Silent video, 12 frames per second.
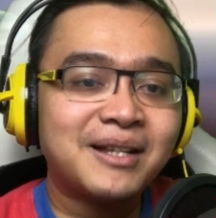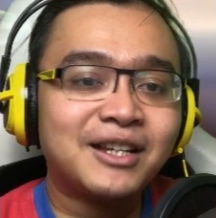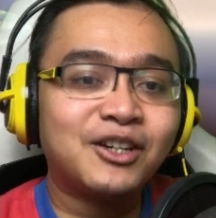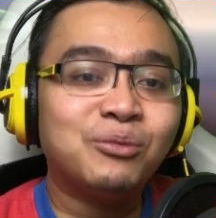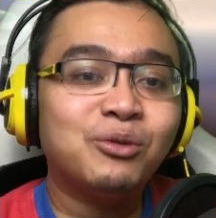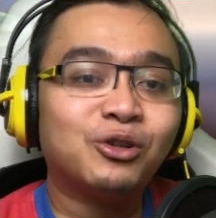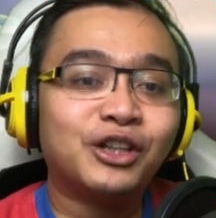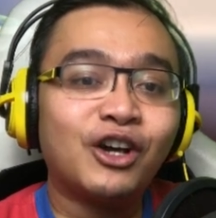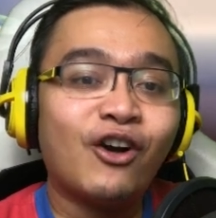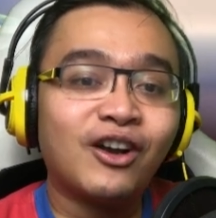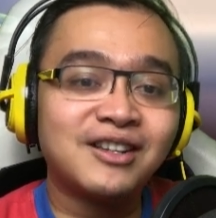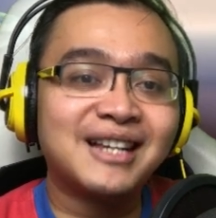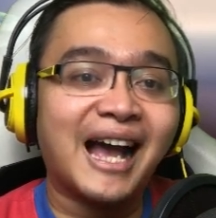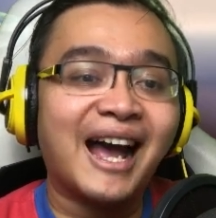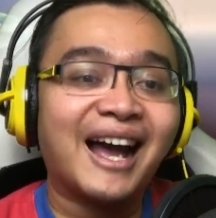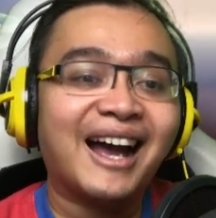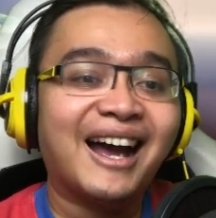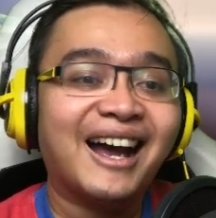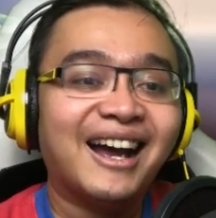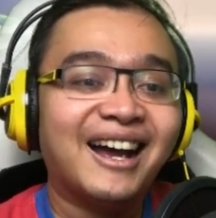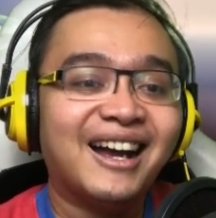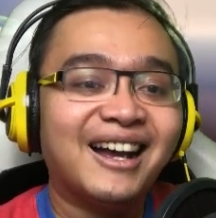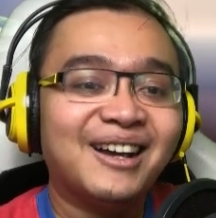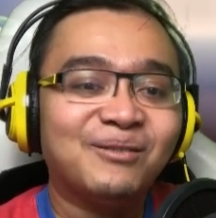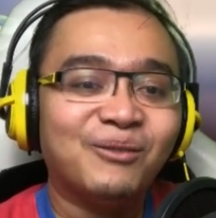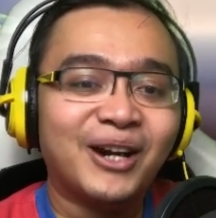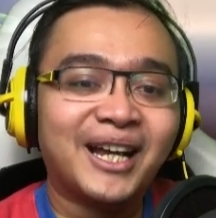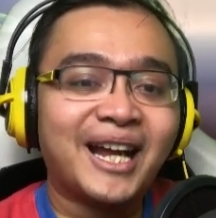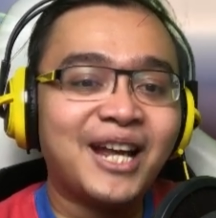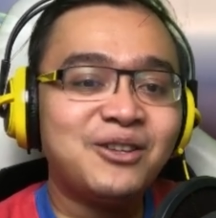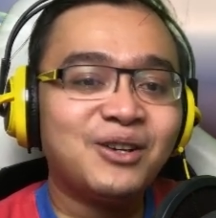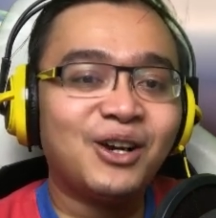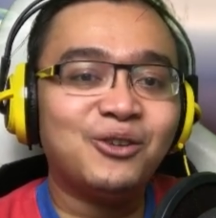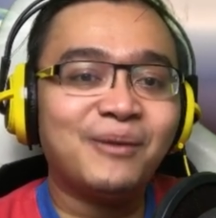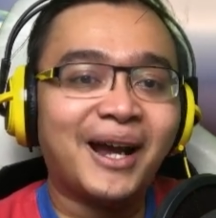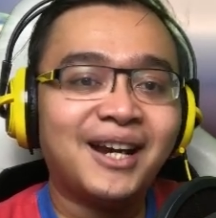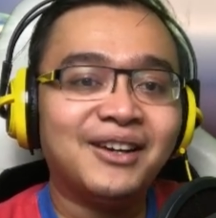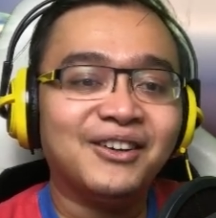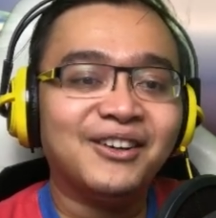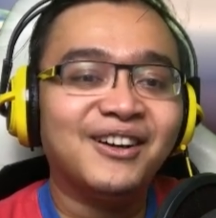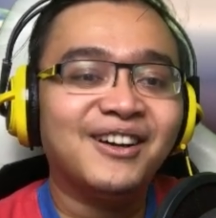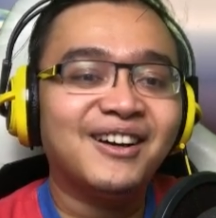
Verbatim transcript: masih no bukti hoax gak? Bonekanya juga lumayan loh.